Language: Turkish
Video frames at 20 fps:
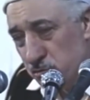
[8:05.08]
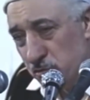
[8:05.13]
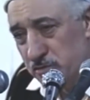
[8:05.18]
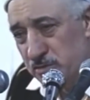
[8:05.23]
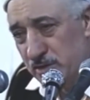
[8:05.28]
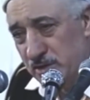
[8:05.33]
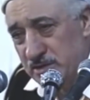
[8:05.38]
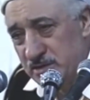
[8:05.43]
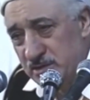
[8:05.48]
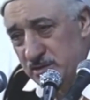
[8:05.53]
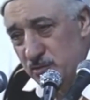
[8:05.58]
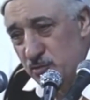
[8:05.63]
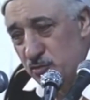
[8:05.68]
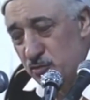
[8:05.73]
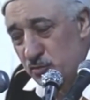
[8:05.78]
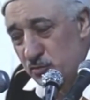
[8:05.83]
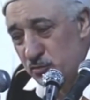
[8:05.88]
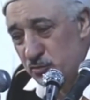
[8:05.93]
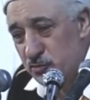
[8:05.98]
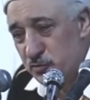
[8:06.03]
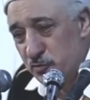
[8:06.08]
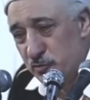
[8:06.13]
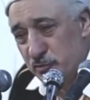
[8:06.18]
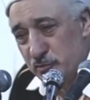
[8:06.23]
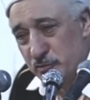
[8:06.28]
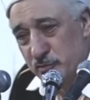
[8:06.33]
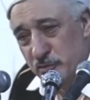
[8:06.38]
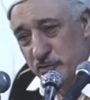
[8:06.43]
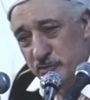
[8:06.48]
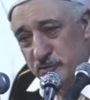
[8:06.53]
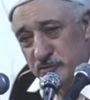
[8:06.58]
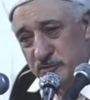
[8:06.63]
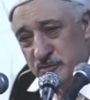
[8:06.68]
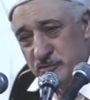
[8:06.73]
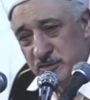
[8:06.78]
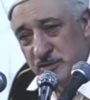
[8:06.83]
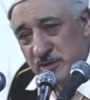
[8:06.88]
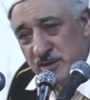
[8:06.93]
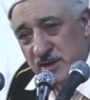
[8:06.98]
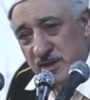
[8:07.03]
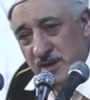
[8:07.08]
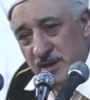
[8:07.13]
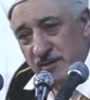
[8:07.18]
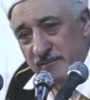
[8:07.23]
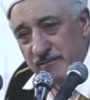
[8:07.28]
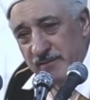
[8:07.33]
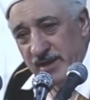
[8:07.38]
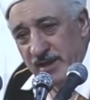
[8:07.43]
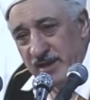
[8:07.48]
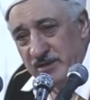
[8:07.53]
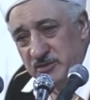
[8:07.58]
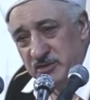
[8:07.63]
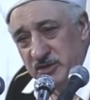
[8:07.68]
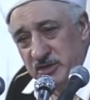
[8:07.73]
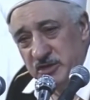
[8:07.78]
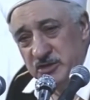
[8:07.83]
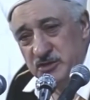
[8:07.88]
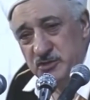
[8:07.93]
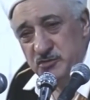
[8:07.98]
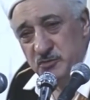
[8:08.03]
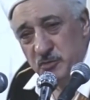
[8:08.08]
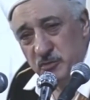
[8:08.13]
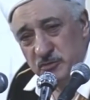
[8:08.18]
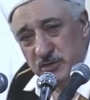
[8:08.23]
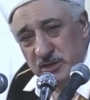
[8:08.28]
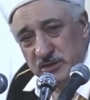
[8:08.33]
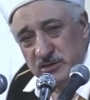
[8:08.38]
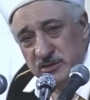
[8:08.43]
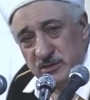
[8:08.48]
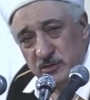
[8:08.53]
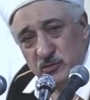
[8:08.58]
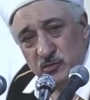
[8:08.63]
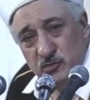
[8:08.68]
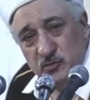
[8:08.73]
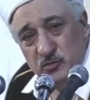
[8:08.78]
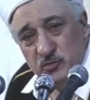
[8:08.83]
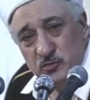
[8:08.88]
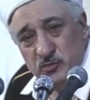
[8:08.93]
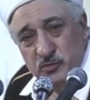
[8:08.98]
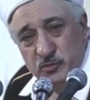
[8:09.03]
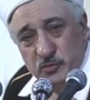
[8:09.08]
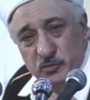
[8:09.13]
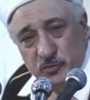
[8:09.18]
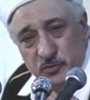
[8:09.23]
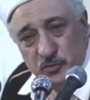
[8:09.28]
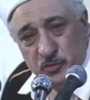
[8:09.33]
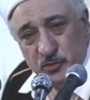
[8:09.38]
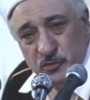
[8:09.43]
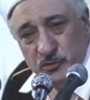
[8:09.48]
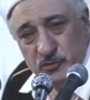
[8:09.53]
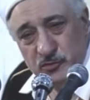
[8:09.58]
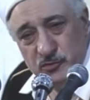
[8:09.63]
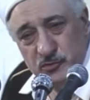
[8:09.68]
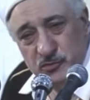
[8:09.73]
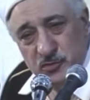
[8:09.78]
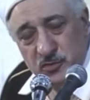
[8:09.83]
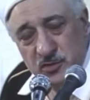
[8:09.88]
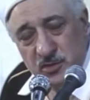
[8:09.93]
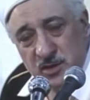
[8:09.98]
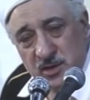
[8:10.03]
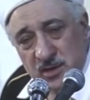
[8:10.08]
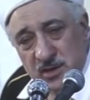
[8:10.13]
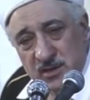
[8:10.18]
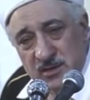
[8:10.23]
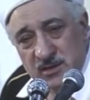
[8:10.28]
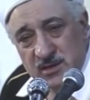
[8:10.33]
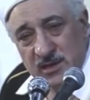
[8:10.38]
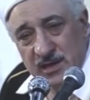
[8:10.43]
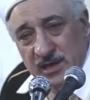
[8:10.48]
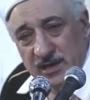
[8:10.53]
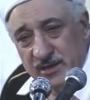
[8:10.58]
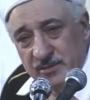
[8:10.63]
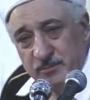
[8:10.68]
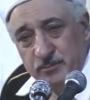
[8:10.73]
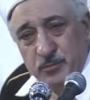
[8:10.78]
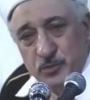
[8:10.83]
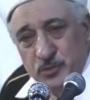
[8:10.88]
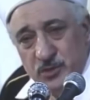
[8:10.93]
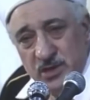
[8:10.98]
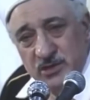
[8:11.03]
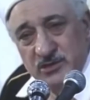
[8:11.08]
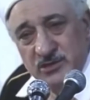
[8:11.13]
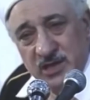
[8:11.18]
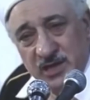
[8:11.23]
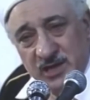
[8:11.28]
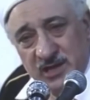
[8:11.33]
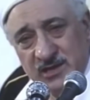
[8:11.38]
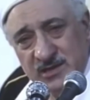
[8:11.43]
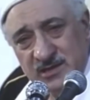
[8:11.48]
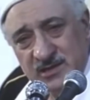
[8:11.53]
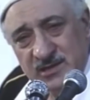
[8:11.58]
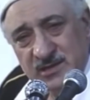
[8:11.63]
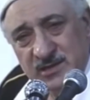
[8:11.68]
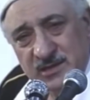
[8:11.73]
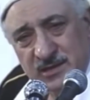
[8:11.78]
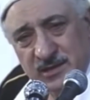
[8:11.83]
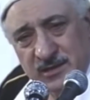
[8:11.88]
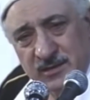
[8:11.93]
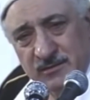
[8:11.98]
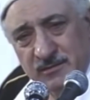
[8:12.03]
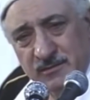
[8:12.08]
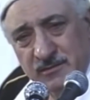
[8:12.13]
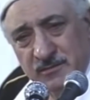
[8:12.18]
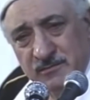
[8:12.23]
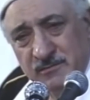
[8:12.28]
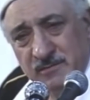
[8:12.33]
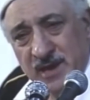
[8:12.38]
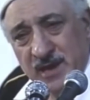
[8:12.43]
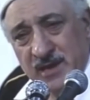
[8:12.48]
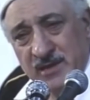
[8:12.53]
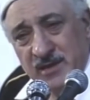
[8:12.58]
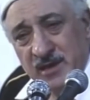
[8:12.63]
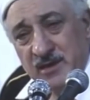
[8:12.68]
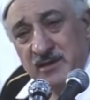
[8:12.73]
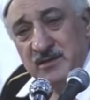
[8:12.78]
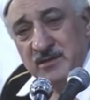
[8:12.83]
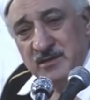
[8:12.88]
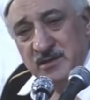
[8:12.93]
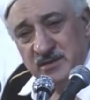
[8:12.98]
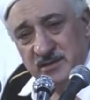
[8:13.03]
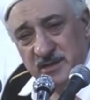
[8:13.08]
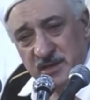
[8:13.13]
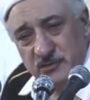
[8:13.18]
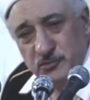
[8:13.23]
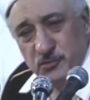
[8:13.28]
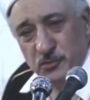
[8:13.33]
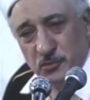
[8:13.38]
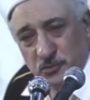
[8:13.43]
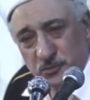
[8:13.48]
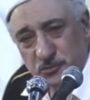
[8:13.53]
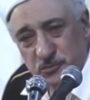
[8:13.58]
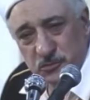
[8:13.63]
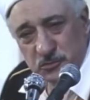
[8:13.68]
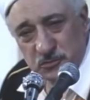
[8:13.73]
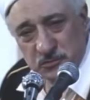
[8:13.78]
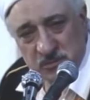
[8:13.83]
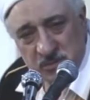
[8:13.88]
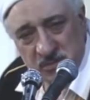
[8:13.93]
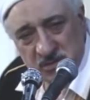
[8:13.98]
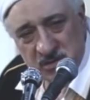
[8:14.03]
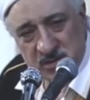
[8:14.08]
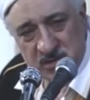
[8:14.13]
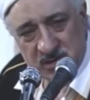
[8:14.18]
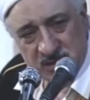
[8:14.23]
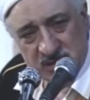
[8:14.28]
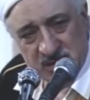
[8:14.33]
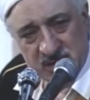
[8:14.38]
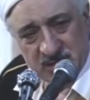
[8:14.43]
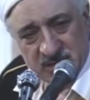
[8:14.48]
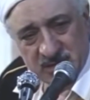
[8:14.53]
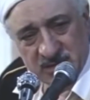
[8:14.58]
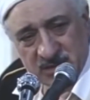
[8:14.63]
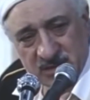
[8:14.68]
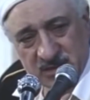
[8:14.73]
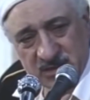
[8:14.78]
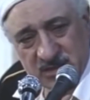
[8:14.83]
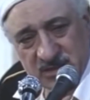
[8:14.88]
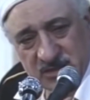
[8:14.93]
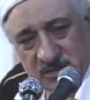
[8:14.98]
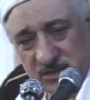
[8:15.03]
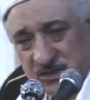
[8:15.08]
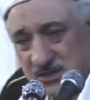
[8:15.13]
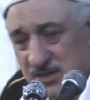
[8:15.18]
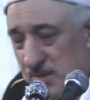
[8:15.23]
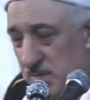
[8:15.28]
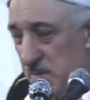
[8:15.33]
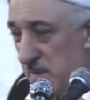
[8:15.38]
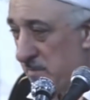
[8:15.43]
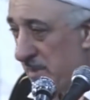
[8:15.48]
noktasını tutmuş bulunuyoruz veya çıkış noktasını tutmuş bulunuyoruz. Dilerim bu gece ve yarınki gece olsun. Siz ciddi bir